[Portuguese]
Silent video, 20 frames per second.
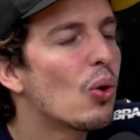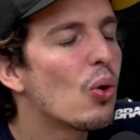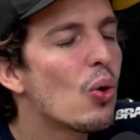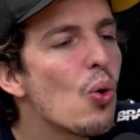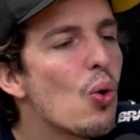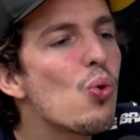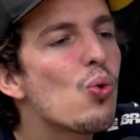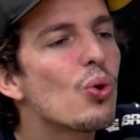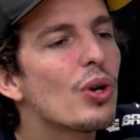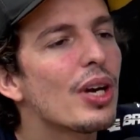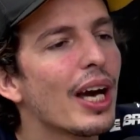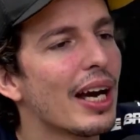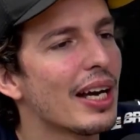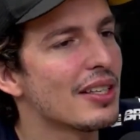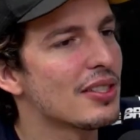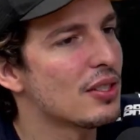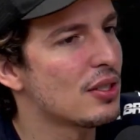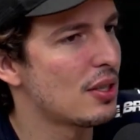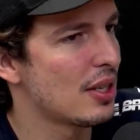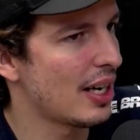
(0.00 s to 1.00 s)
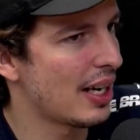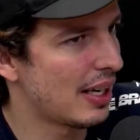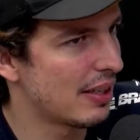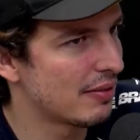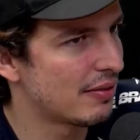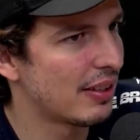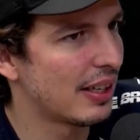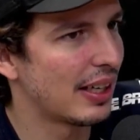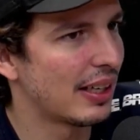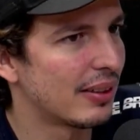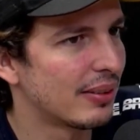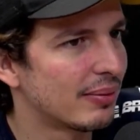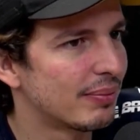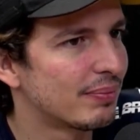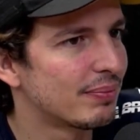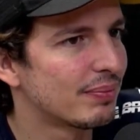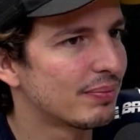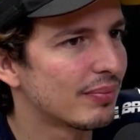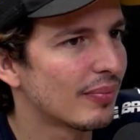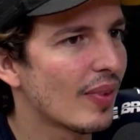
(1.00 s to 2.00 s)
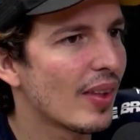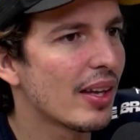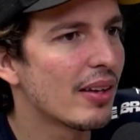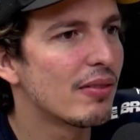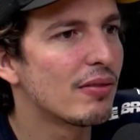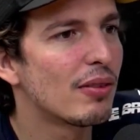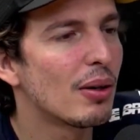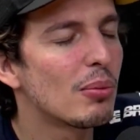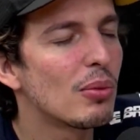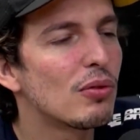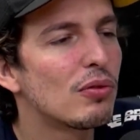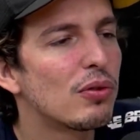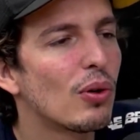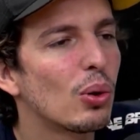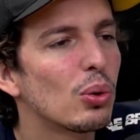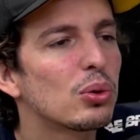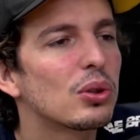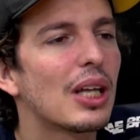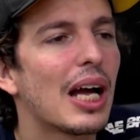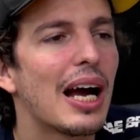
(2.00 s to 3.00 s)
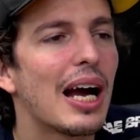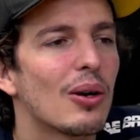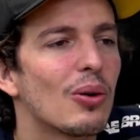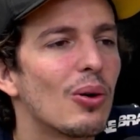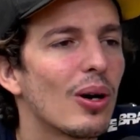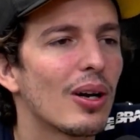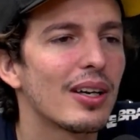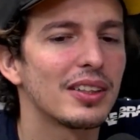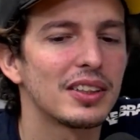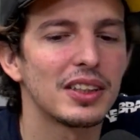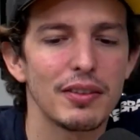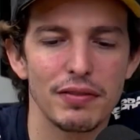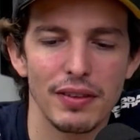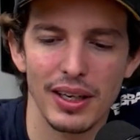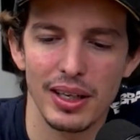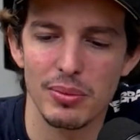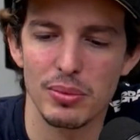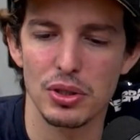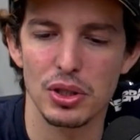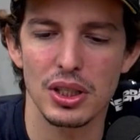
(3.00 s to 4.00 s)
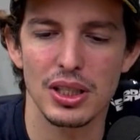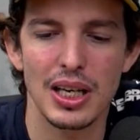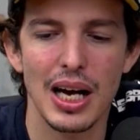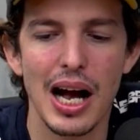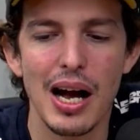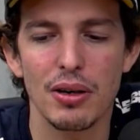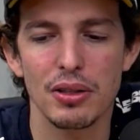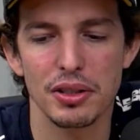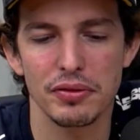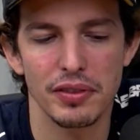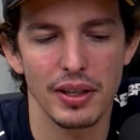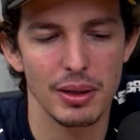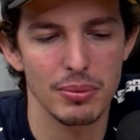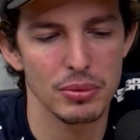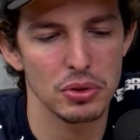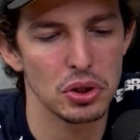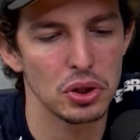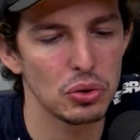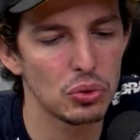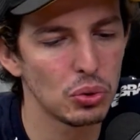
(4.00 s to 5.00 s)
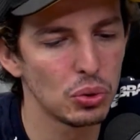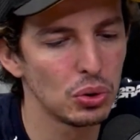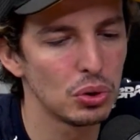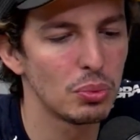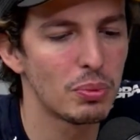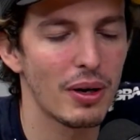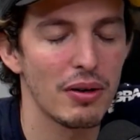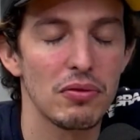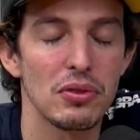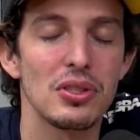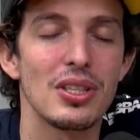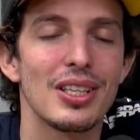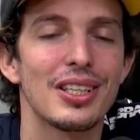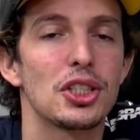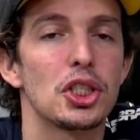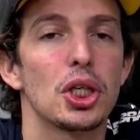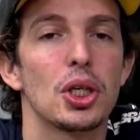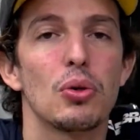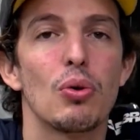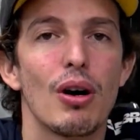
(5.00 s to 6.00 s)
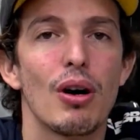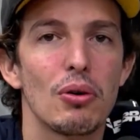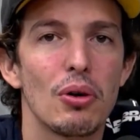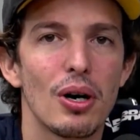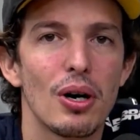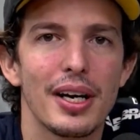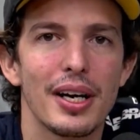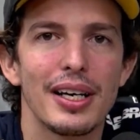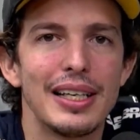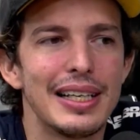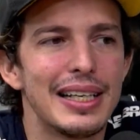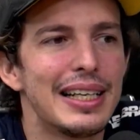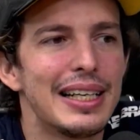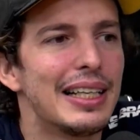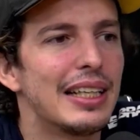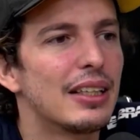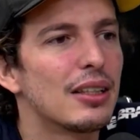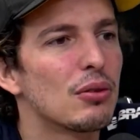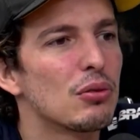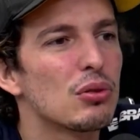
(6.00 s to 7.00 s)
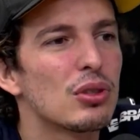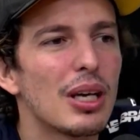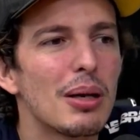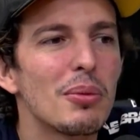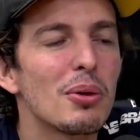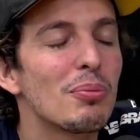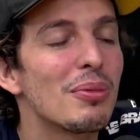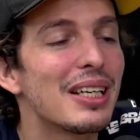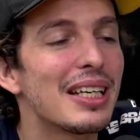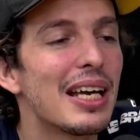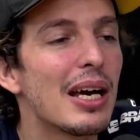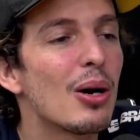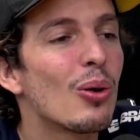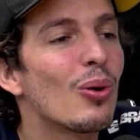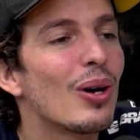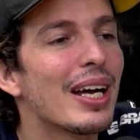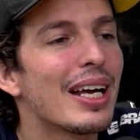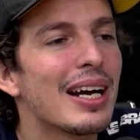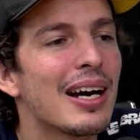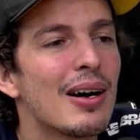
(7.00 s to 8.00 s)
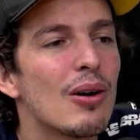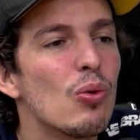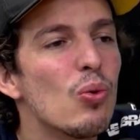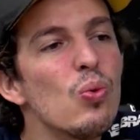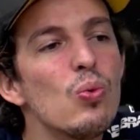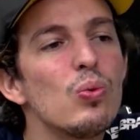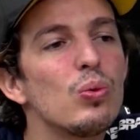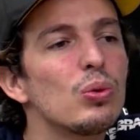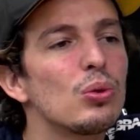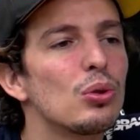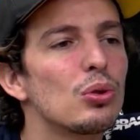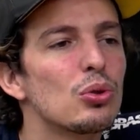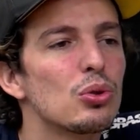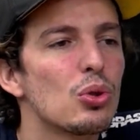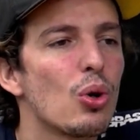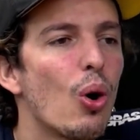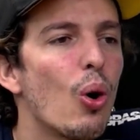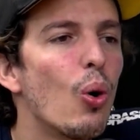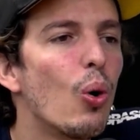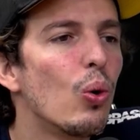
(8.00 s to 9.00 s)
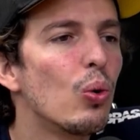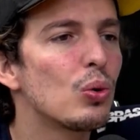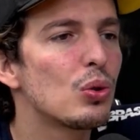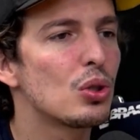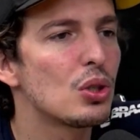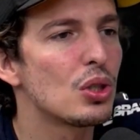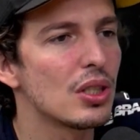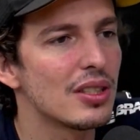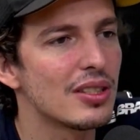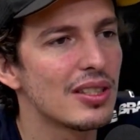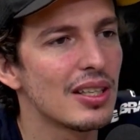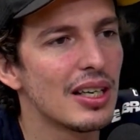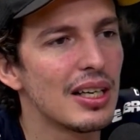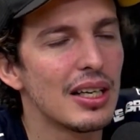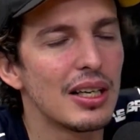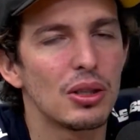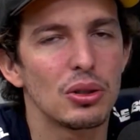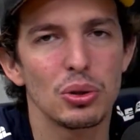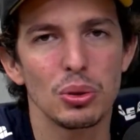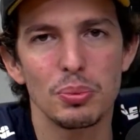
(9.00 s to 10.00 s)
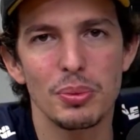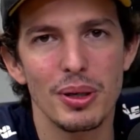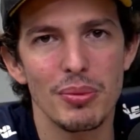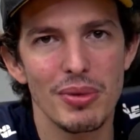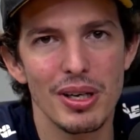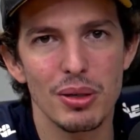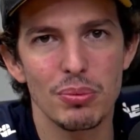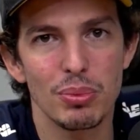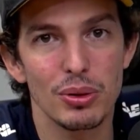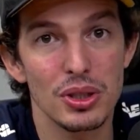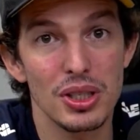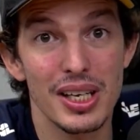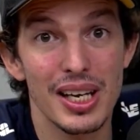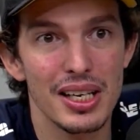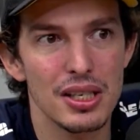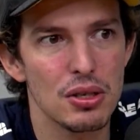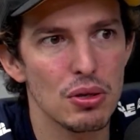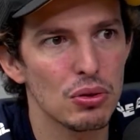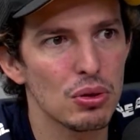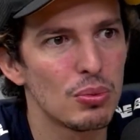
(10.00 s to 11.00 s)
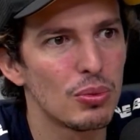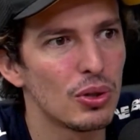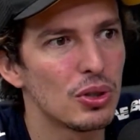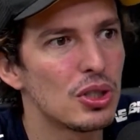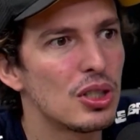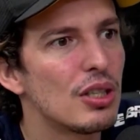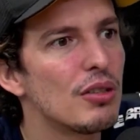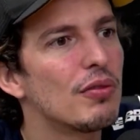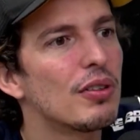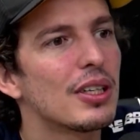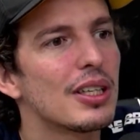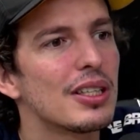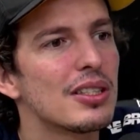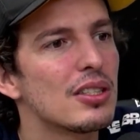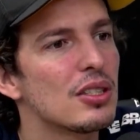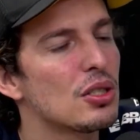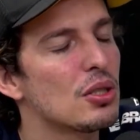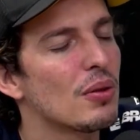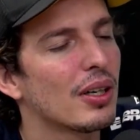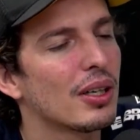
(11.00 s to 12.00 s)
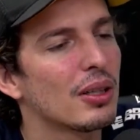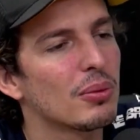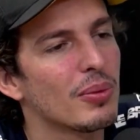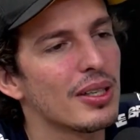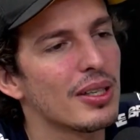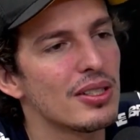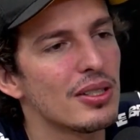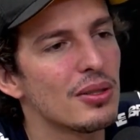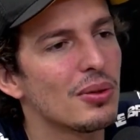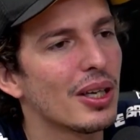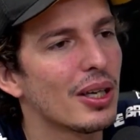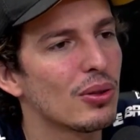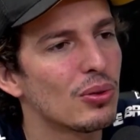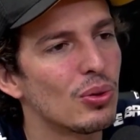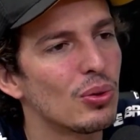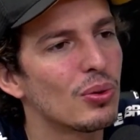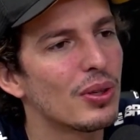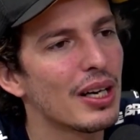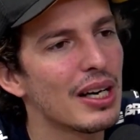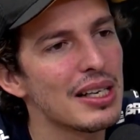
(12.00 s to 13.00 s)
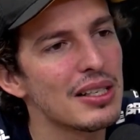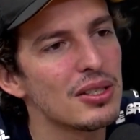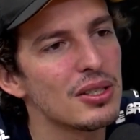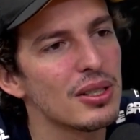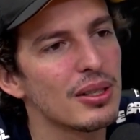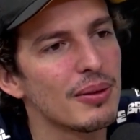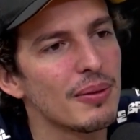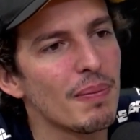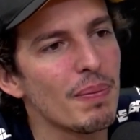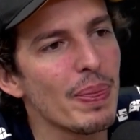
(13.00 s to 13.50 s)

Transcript: Coolcast, hein, velho? Hum. Vamos voltar agora. Já falamos de carro, já falamos de tudo. Para você que chegou agora e não sabe, o Miguel era um dos hosts do primeiro podcast automotivo que existiu aqui no Brasil, que era o Hulkcast.